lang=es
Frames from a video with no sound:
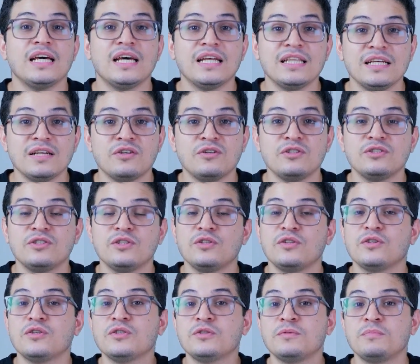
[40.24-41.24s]
quédate con
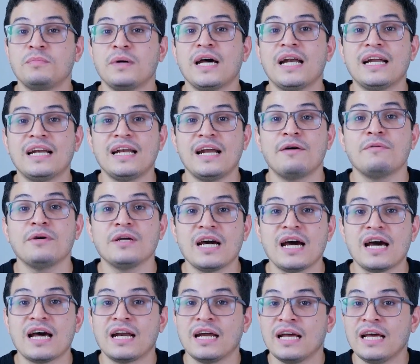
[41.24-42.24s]
nosotros para
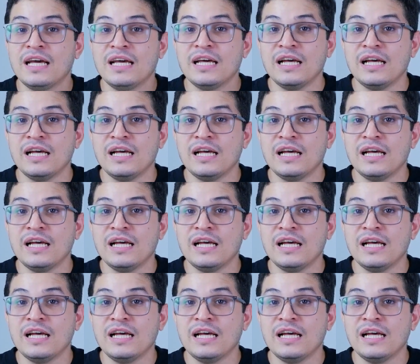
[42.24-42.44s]
navegar